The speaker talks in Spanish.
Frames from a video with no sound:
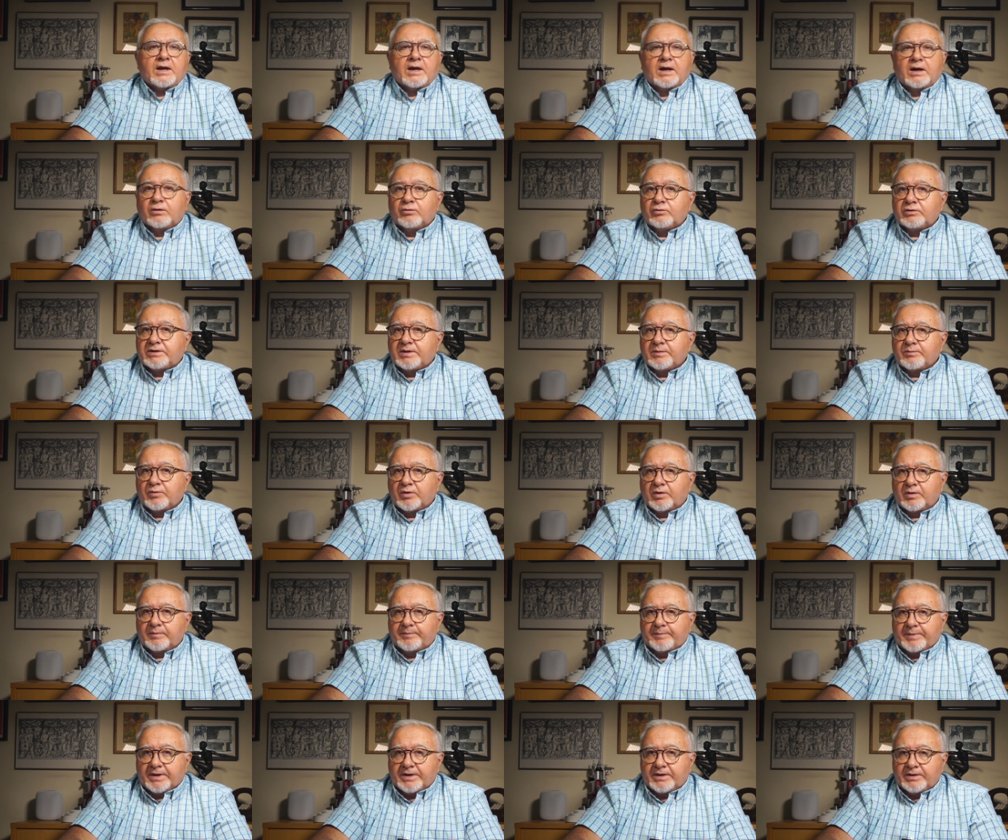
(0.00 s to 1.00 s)
El
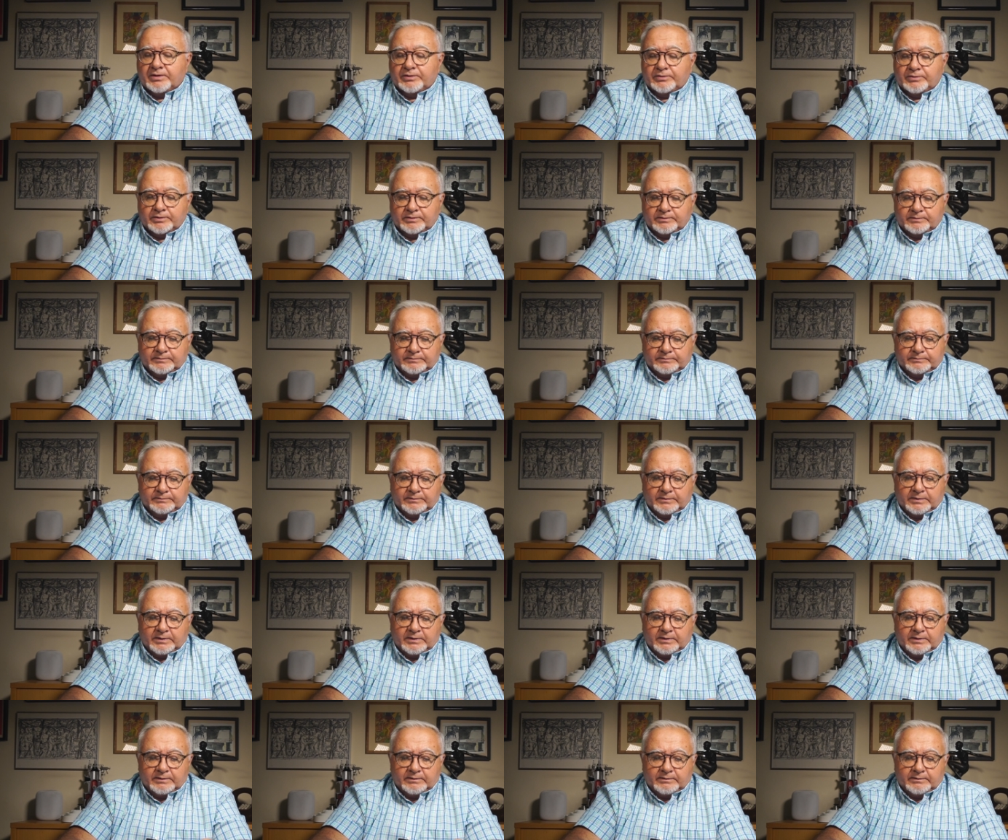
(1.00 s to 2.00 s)
último periodo
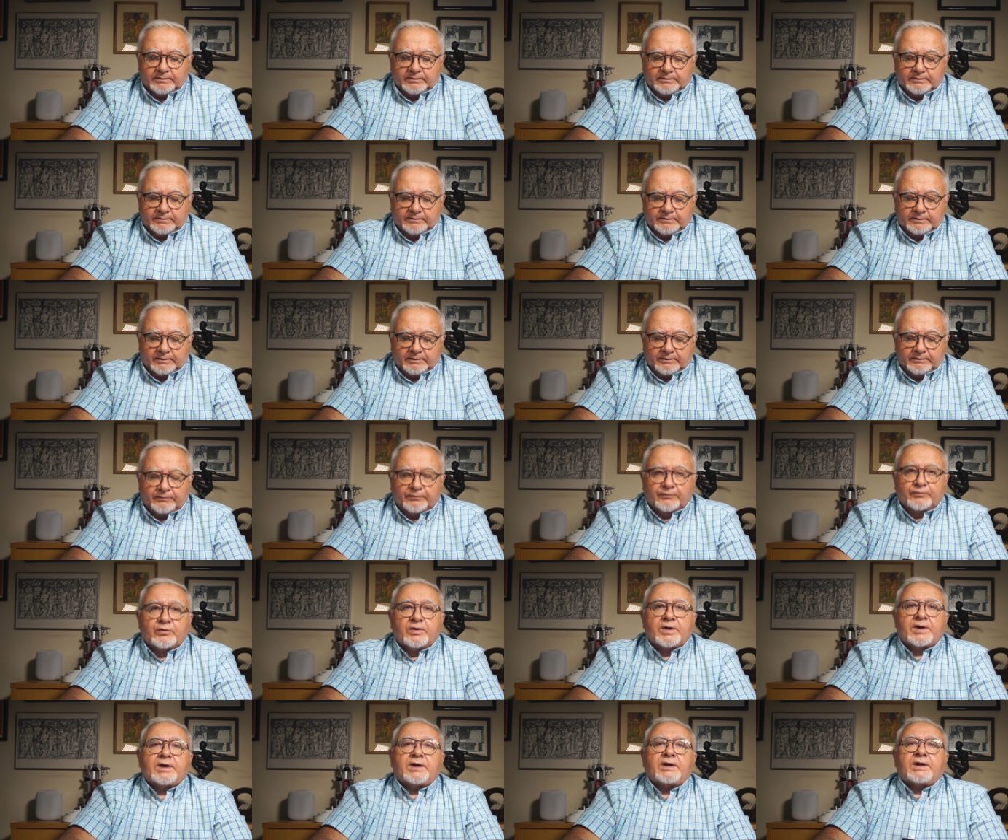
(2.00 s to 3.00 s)

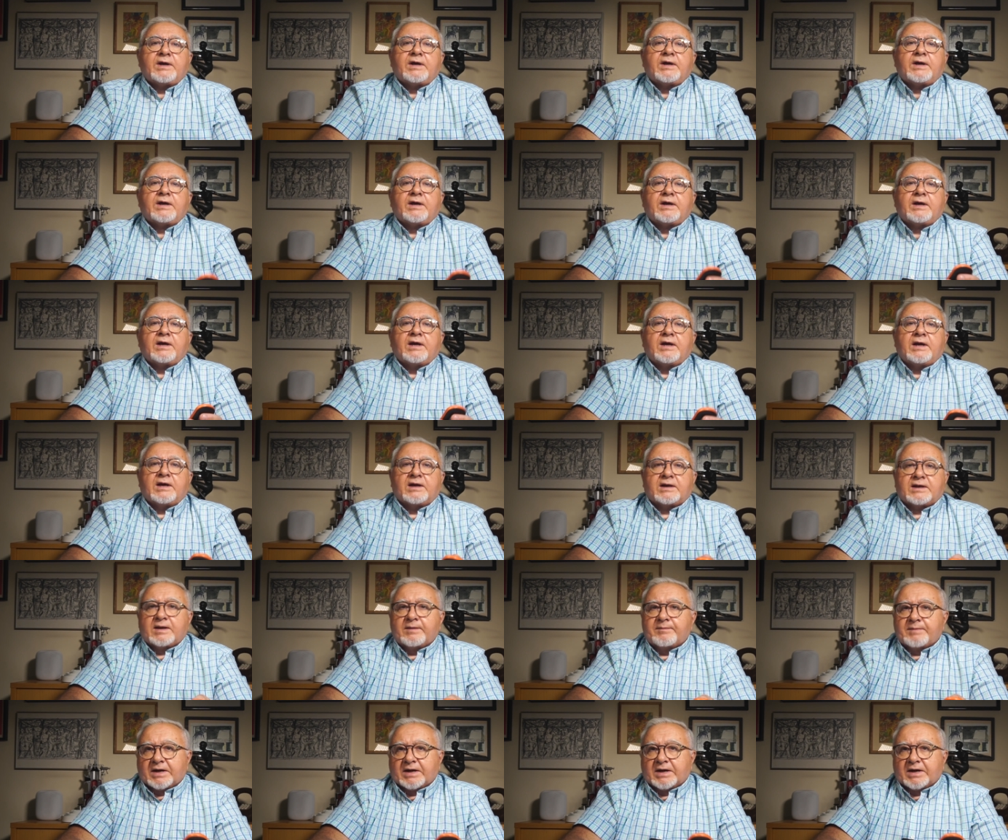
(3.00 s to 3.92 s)
fue el que